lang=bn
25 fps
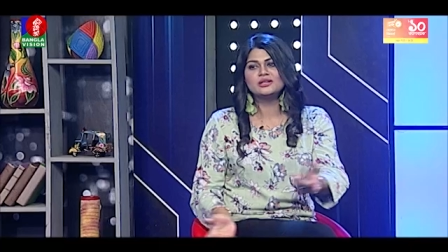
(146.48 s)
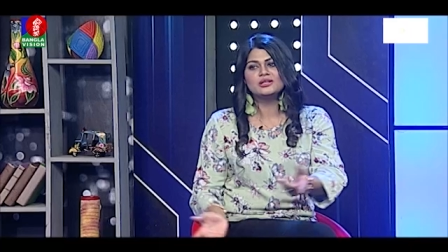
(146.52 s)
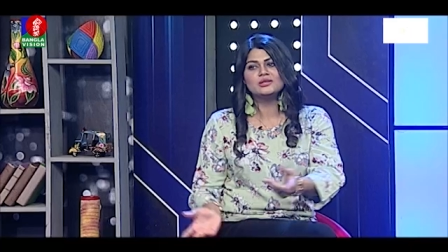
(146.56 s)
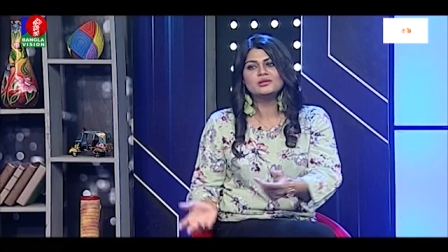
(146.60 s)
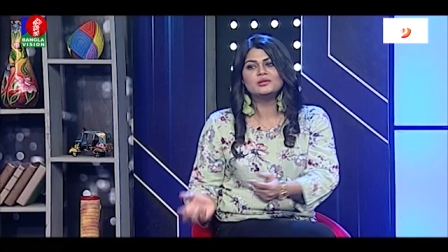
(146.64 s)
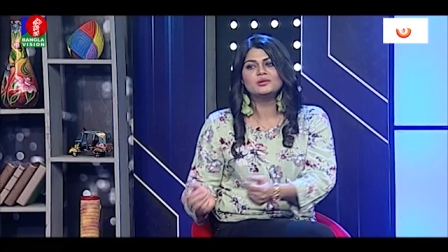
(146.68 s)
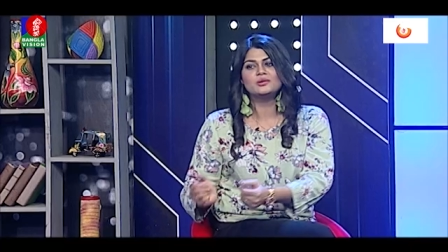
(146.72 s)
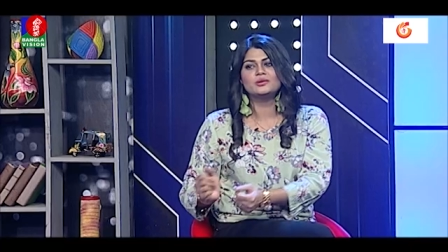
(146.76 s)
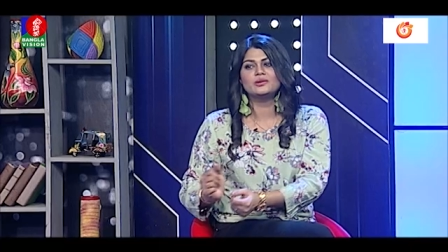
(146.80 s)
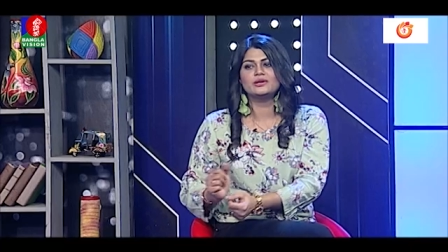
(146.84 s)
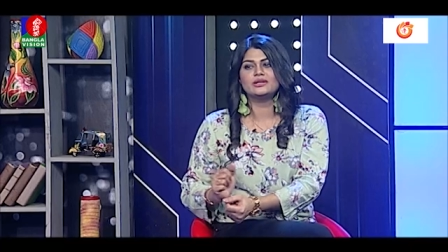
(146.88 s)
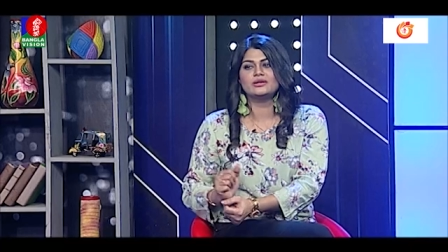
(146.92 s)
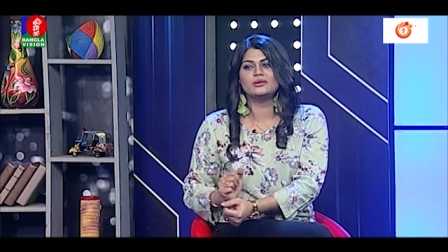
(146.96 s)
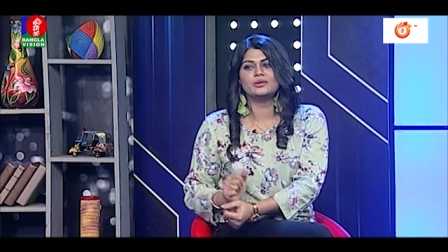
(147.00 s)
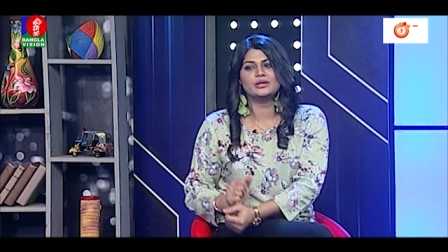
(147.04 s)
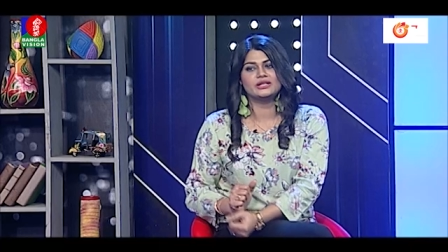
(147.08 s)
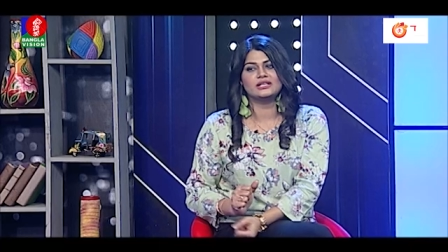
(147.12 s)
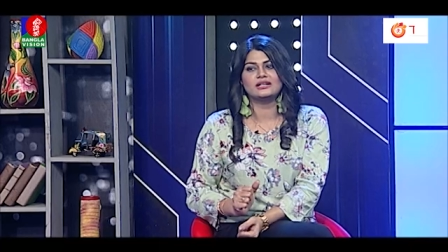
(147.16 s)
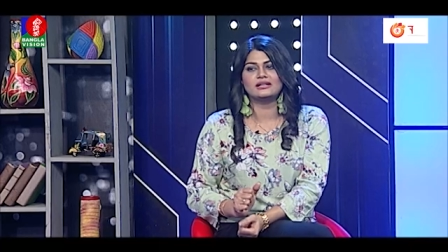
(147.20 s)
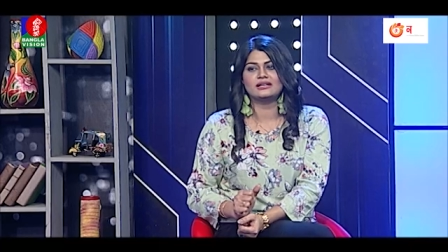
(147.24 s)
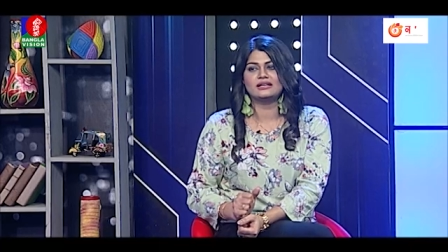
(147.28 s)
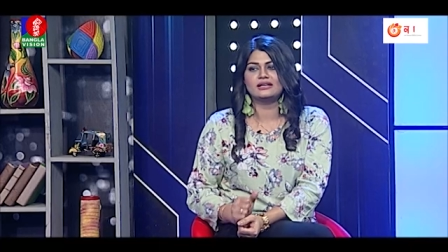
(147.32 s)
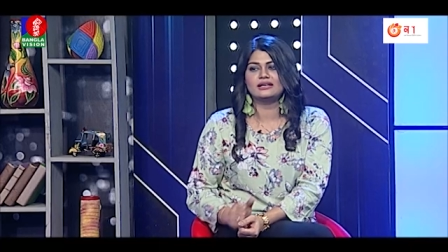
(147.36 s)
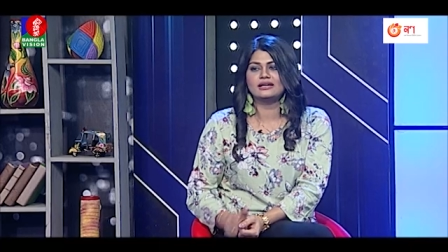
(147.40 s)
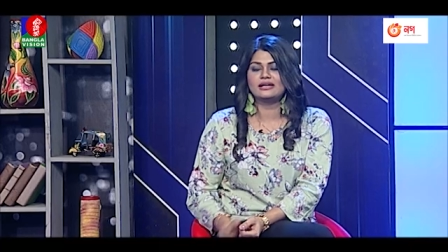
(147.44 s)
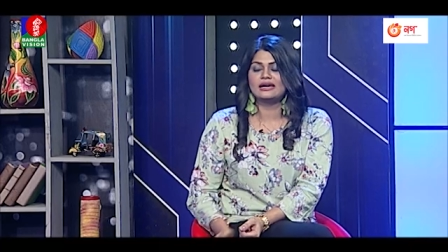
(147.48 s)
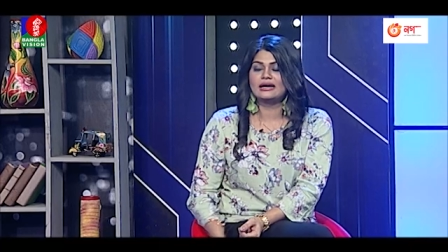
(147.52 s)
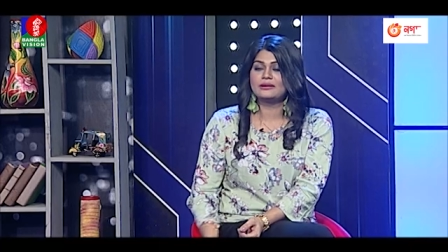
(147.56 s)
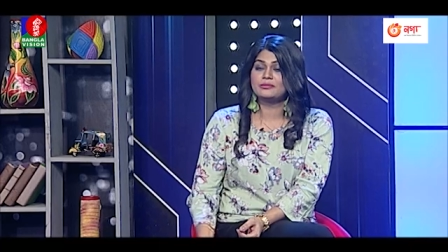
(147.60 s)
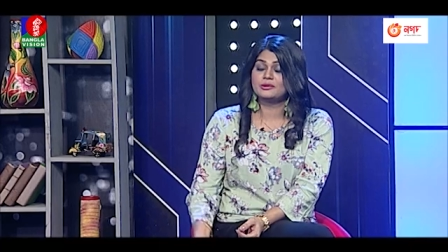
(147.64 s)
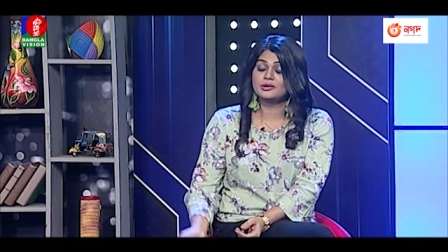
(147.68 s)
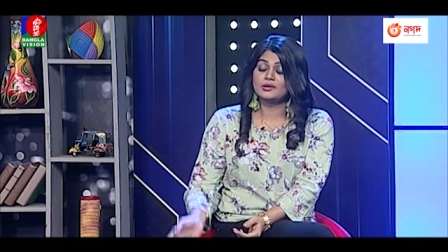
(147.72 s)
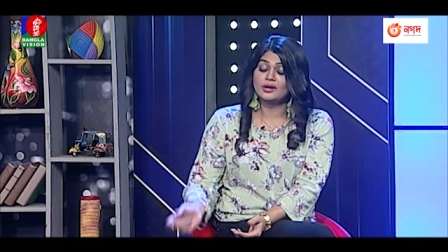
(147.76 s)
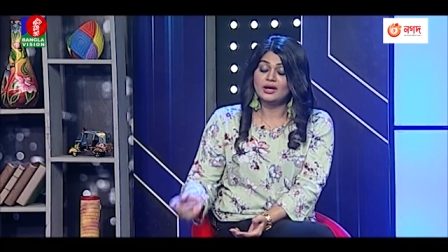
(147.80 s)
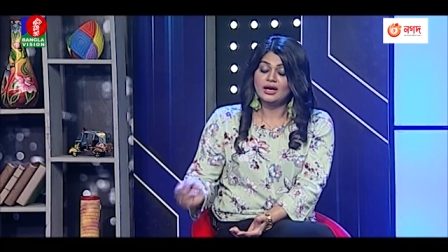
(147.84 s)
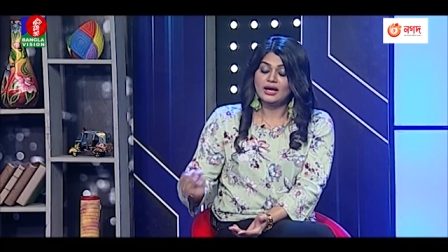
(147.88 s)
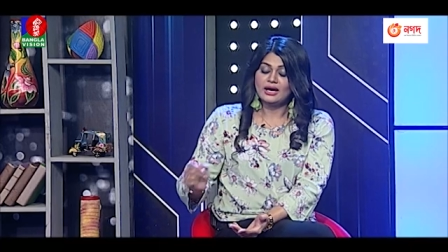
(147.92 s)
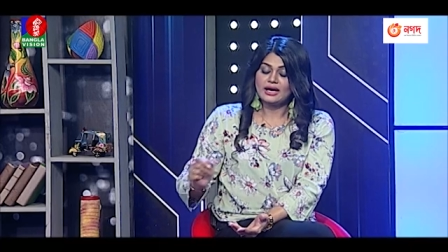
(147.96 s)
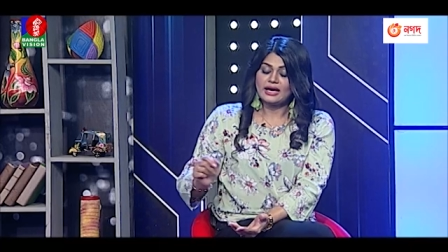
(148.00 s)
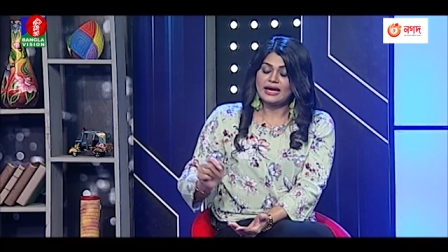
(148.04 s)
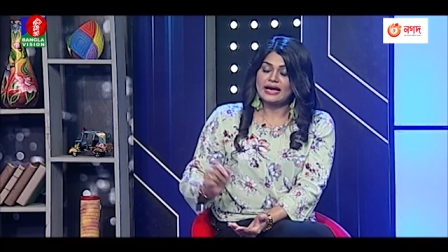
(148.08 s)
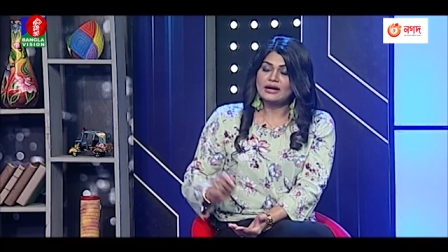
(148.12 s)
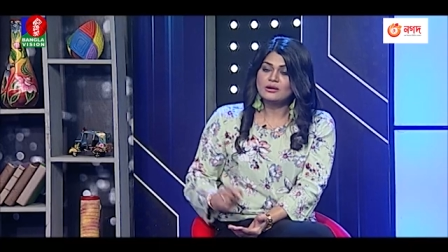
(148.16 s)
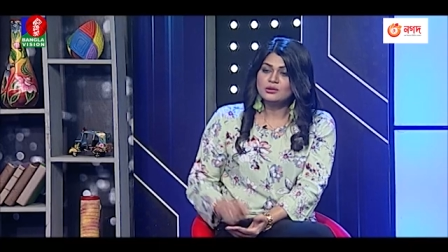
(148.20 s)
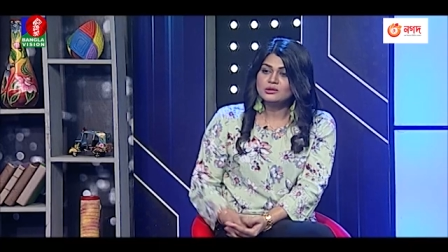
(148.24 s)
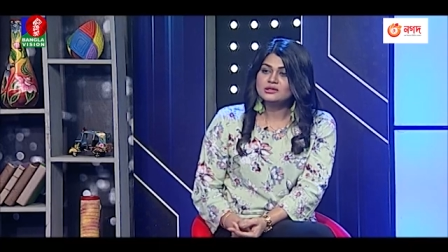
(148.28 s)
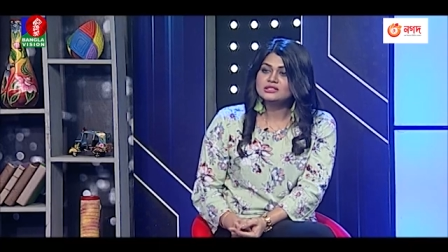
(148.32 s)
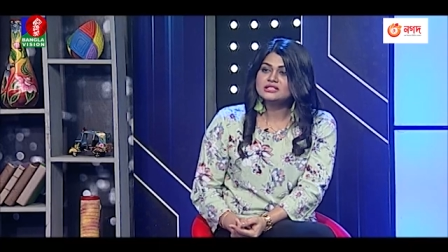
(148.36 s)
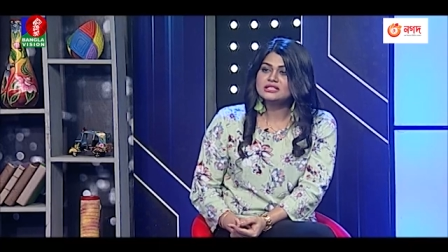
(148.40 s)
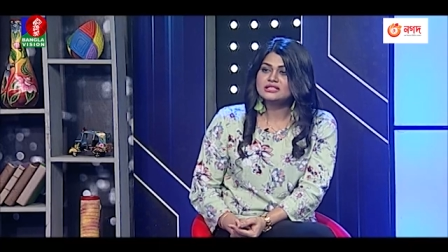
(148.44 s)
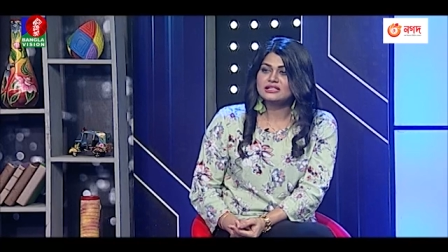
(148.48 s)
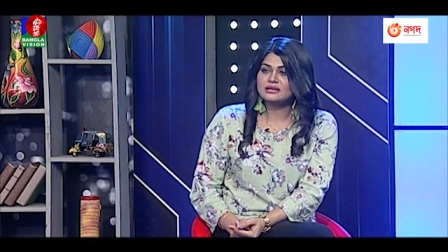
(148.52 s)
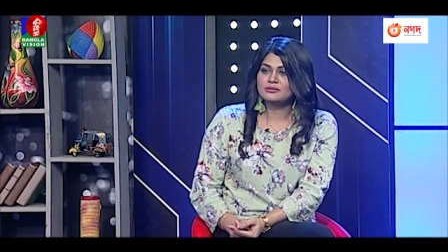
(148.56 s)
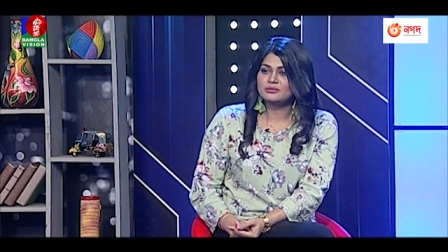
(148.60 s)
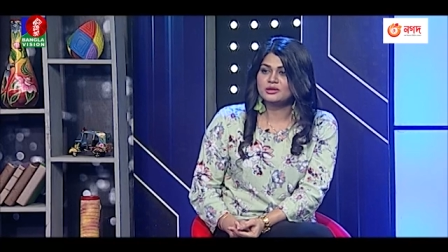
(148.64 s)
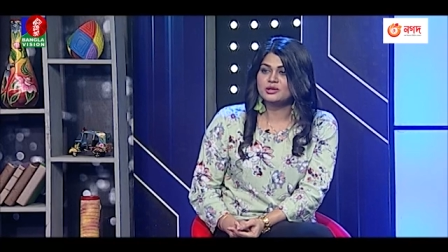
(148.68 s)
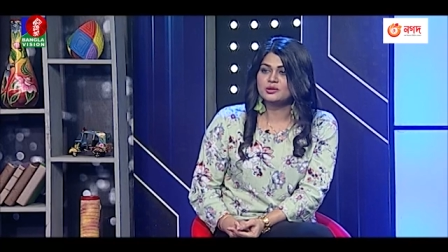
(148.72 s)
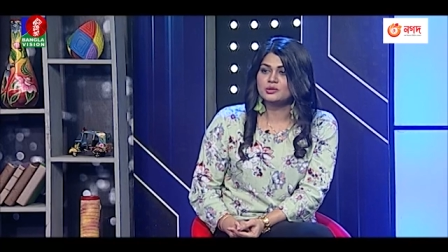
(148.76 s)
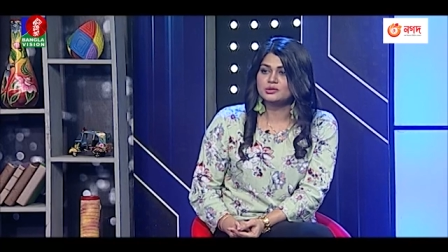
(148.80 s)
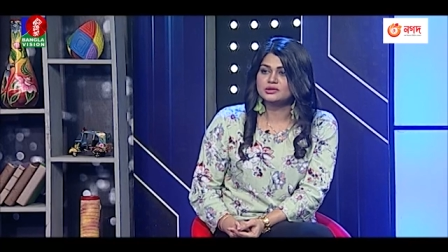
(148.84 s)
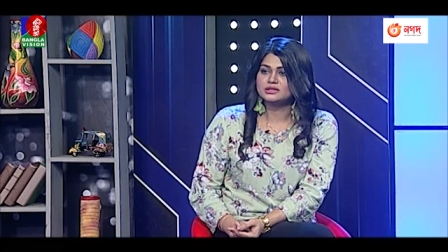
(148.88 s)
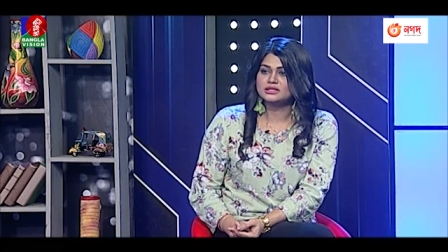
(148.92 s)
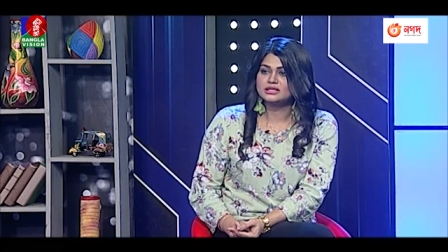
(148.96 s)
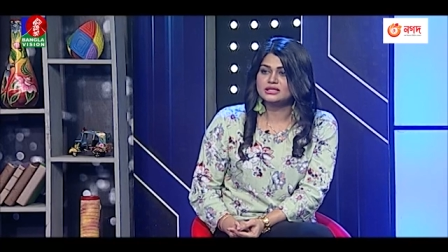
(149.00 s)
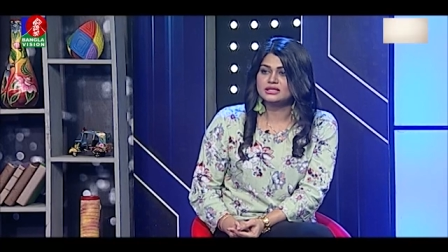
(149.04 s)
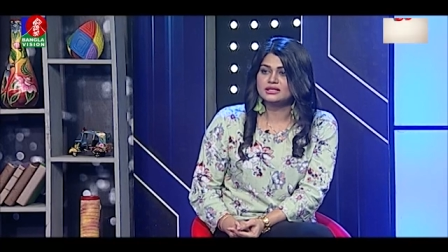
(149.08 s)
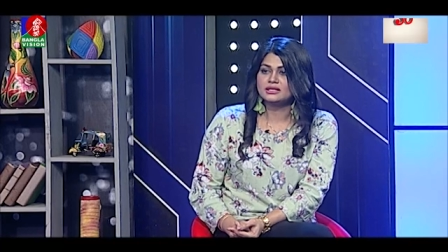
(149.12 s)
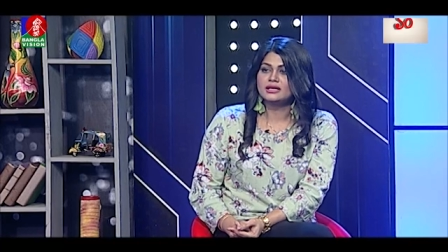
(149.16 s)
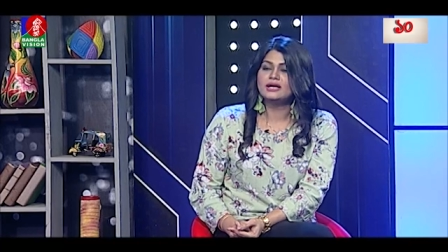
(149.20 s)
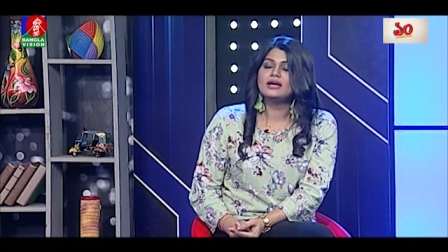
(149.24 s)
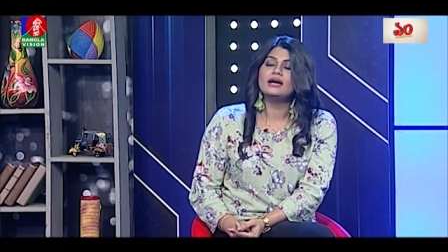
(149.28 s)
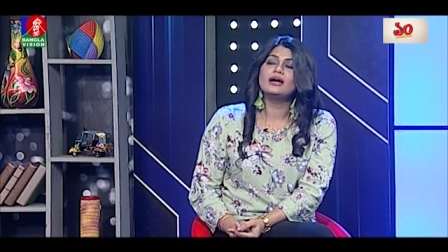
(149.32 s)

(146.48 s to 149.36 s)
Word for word: কিন্তু ওই ওইটা নেই হ্যাঁ। এবং এখন যেটা আমরা করছি